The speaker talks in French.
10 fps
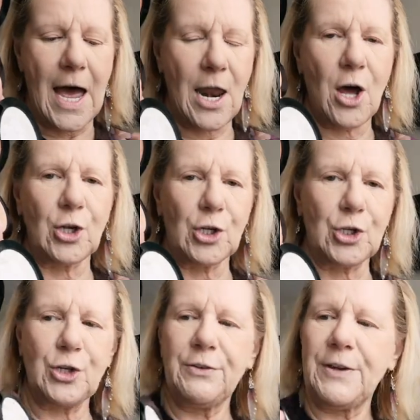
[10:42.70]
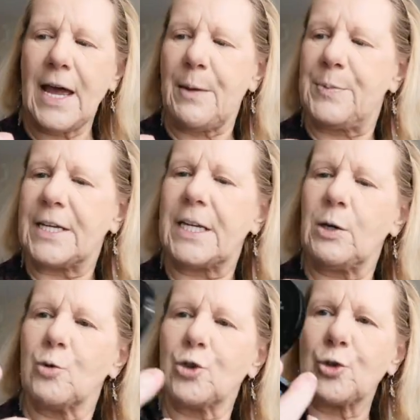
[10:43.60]
Alors, je vais
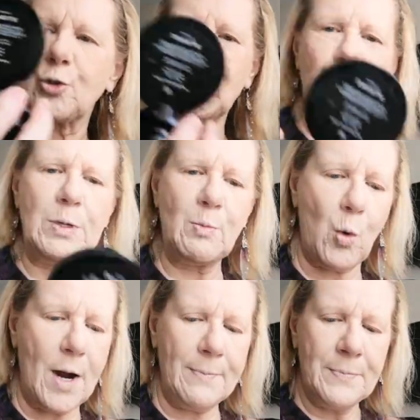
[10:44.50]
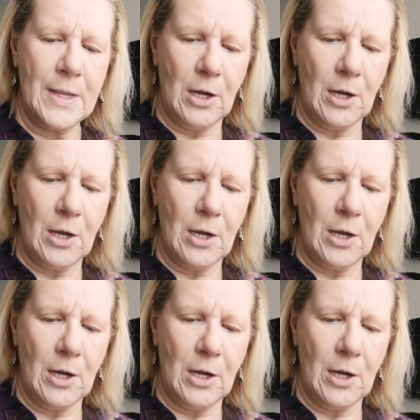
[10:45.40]
appliquer aujourd'hui, moi,